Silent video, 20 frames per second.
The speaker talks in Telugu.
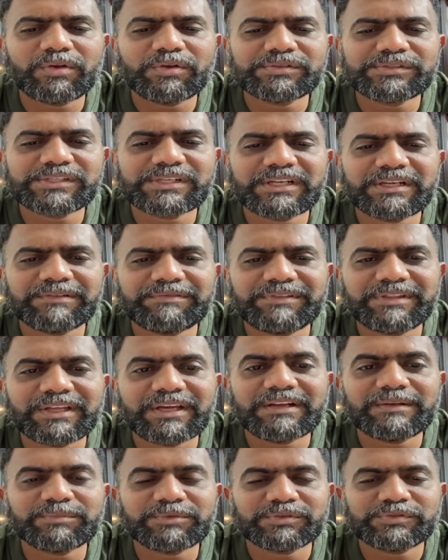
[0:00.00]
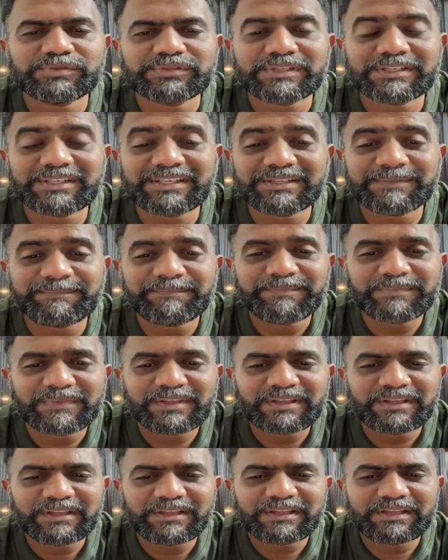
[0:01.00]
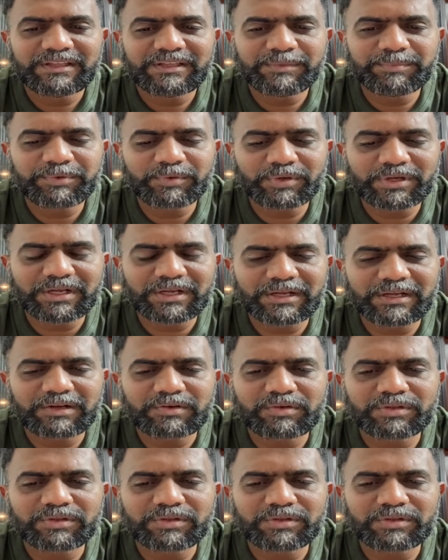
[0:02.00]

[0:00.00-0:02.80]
ఆలోచన విధానంతో చూస్తుంటే ఇప్పుడు ఒక